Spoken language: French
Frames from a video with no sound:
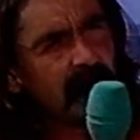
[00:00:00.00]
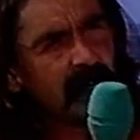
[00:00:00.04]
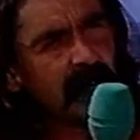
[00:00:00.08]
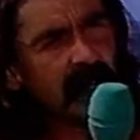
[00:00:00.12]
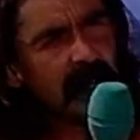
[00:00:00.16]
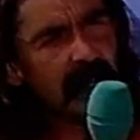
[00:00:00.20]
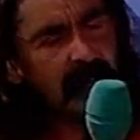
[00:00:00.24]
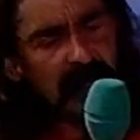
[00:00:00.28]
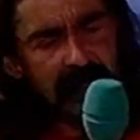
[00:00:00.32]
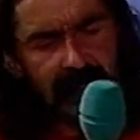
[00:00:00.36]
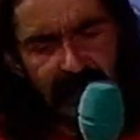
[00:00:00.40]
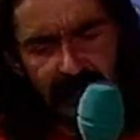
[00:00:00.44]

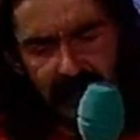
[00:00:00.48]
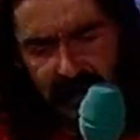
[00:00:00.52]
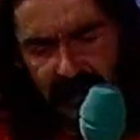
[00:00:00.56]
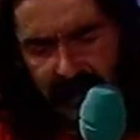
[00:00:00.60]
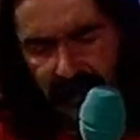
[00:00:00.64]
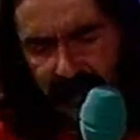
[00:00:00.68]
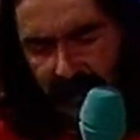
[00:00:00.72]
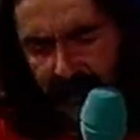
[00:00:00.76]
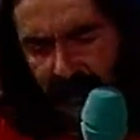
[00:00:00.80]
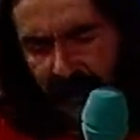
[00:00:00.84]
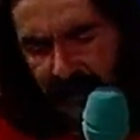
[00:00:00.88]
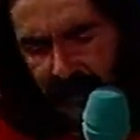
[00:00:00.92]
et
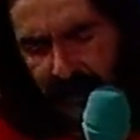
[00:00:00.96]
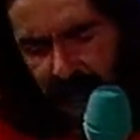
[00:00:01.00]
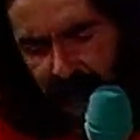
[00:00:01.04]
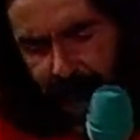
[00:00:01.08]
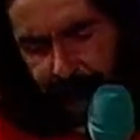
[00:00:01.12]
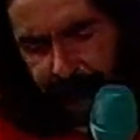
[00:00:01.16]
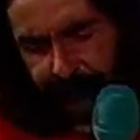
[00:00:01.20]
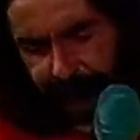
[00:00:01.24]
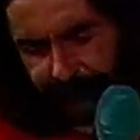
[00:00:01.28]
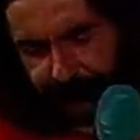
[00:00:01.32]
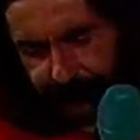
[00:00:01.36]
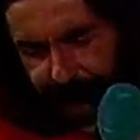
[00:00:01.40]

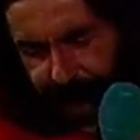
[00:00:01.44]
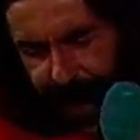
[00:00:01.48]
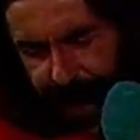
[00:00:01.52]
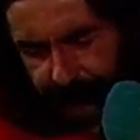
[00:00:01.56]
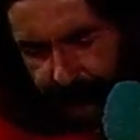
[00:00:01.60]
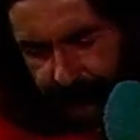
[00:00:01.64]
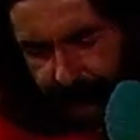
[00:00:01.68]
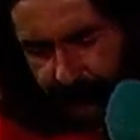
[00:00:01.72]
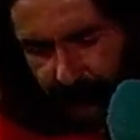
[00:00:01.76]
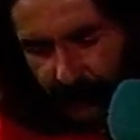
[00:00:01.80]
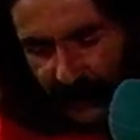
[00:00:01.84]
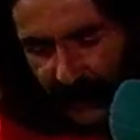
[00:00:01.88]
les,
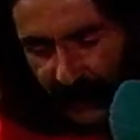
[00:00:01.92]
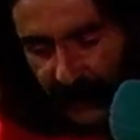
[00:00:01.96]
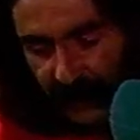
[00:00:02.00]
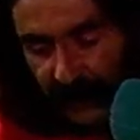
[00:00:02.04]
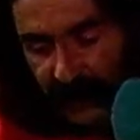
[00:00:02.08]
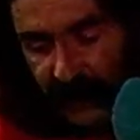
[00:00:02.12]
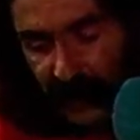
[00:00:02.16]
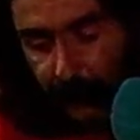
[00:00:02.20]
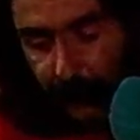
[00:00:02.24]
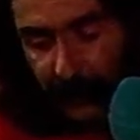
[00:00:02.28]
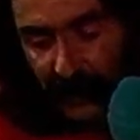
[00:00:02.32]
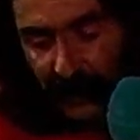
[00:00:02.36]

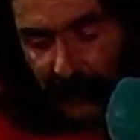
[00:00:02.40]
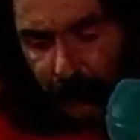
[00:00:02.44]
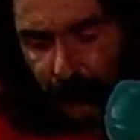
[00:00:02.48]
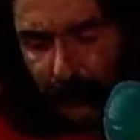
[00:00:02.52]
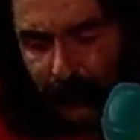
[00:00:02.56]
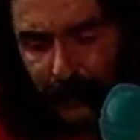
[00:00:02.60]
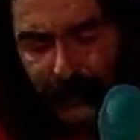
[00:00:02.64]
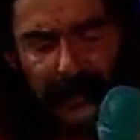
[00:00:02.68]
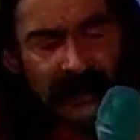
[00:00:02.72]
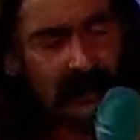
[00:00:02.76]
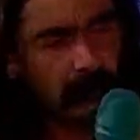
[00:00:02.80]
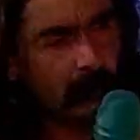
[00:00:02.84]
les lapins
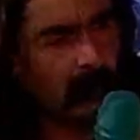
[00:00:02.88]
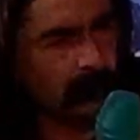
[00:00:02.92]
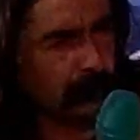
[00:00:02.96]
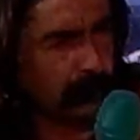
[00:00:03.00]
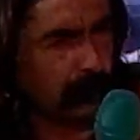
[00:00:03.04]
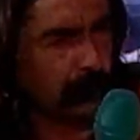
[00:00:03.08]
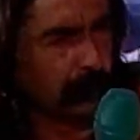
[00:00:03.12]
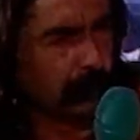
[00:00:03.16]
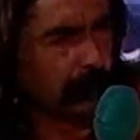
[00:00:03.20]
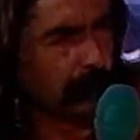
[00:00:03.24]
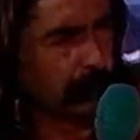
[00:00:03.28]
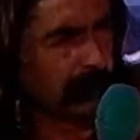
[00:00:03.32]
uniquement
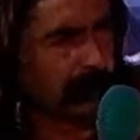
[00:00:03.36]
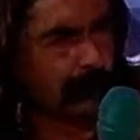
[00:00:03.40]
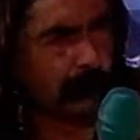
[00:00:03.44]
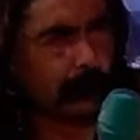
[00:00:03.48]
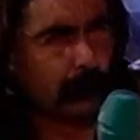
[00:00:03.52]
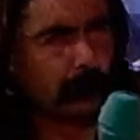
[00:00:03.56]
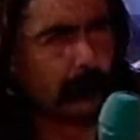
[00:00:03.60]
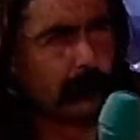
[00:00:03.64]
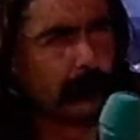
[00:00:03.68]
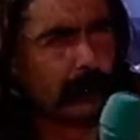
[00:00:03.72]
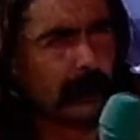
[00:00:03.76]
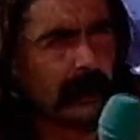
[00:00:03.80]
sur l'odeur
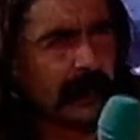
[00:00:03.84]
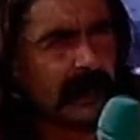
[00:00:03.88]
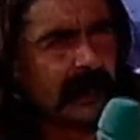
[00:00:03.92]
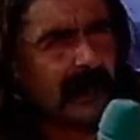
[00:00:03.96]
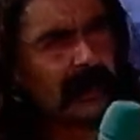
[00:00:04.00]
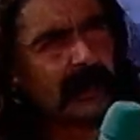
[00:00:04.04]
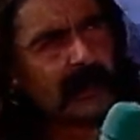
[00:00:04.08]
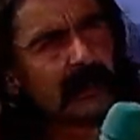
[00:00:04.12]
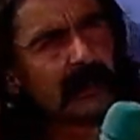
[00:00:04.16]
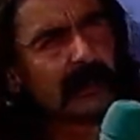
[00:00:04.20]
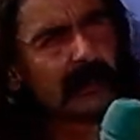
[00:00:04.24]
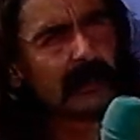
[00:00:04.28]
du
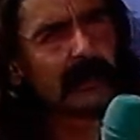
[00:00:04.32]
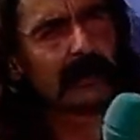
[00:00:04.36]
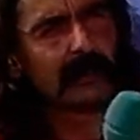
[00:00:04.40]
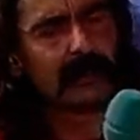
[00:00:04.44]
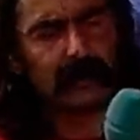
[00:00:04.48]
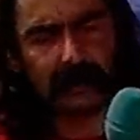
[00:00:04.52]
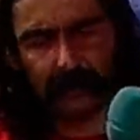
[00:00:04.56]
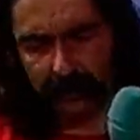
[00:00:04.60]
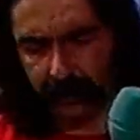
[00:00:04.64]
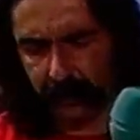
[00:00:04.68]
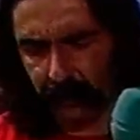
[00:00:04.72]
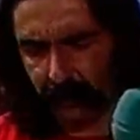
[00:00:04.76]
furet
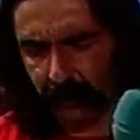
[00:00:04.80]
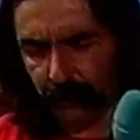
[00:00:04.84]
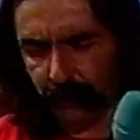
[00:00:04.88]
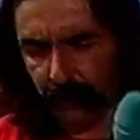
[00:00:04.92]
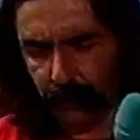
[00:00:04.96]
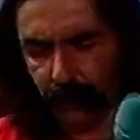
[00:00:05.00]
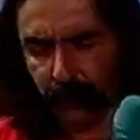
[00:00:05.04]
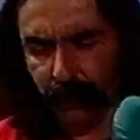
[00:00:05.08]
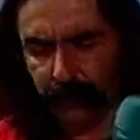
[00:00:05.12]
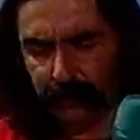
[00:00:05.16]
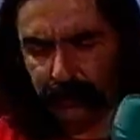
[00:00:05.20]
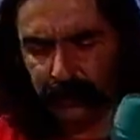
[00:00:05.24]

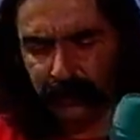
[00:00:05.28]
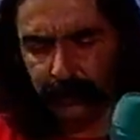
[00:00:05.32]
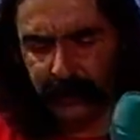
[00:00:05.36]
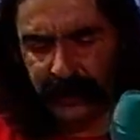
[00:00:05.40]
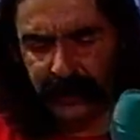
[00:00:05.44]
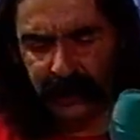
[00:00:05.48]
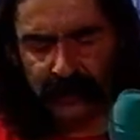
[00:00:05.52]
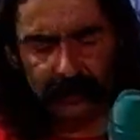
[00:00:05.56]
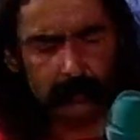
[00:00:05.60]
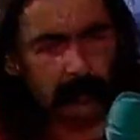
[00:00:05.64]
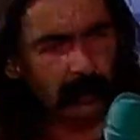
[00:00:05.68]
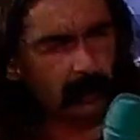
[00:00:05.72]
sortent
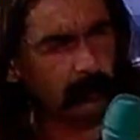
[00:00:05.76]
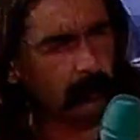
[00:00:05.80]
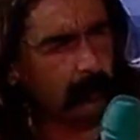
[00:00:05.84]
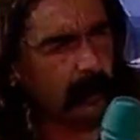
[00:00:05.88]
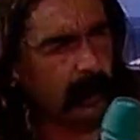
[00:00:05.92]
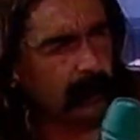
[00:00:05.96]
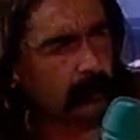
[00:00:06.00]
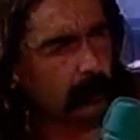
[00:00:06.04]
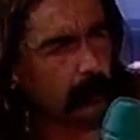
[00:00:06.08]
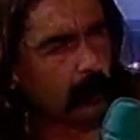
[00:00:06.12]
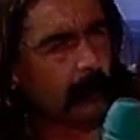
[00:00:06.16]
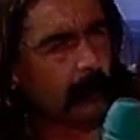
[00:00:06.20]
immédiatement. À ce